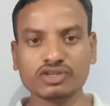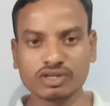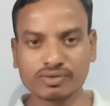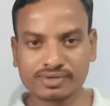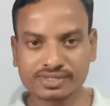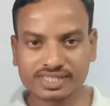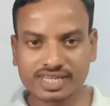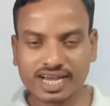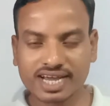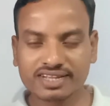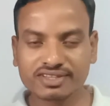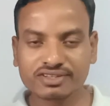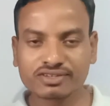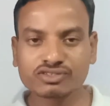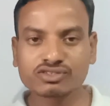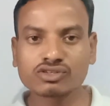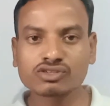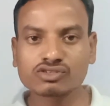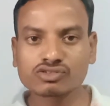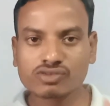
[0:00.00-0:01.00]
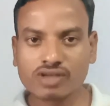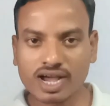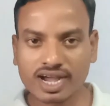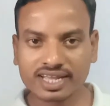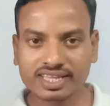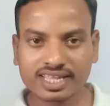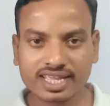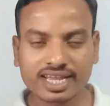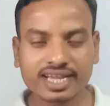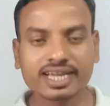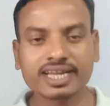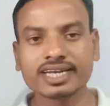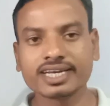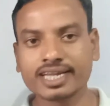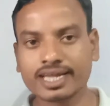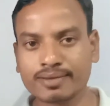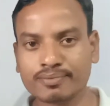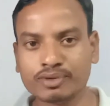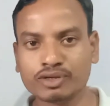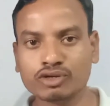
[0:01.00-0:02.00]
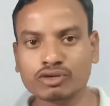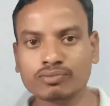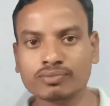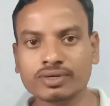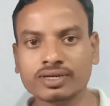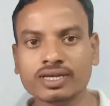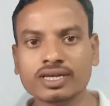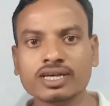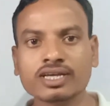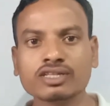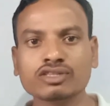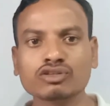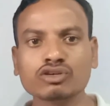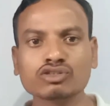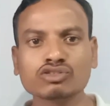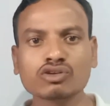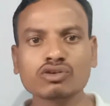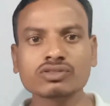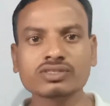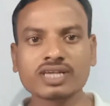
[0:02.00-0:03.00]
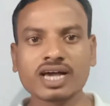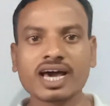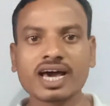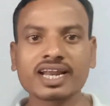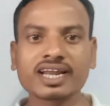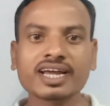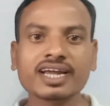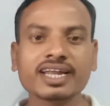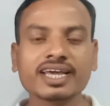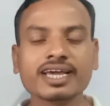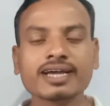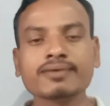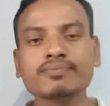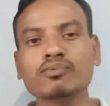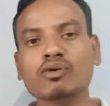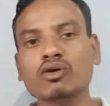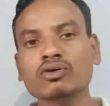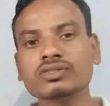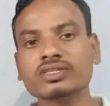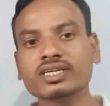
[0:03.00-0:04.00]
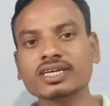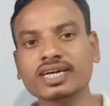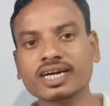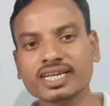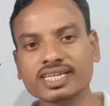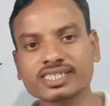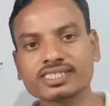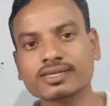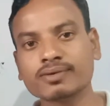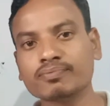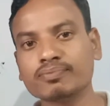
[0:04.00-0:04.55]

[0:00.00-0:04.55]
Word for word: नमस्कार दोस्तों स्वागत है एक नए वीडियो में दोस्तों झारखंड एक बहुत ही खनिज